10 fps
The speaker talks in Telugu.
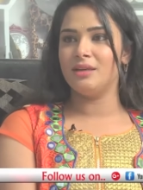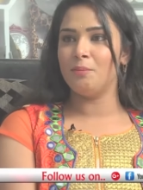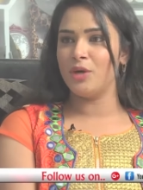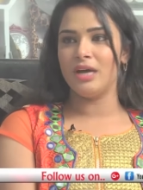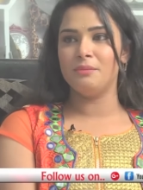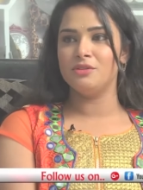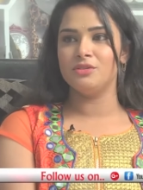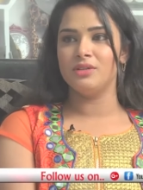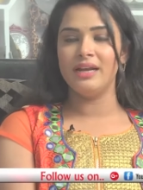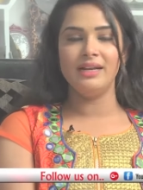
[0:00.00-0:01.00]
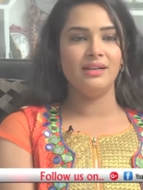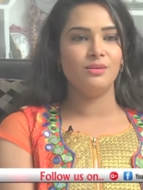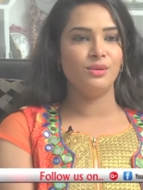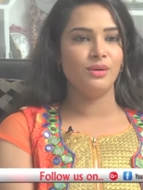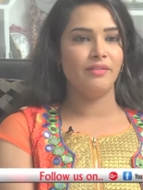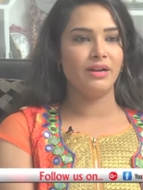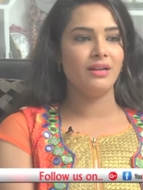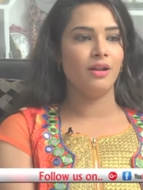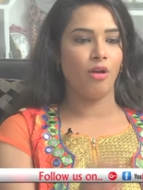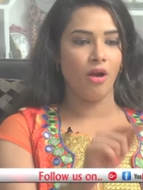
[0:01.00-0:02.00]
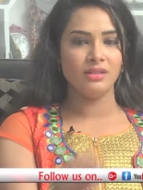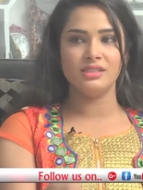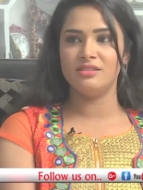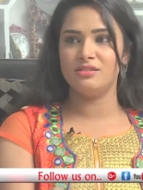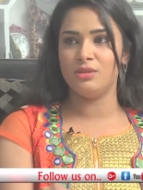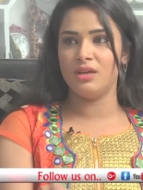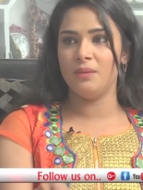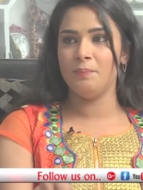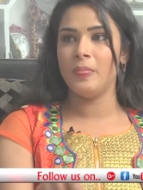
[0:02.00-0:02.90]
తప్పుగా అనిపిస్తుంది అండ్ నేను ఎవడన్నా రాంగ్ చేస్తున్నా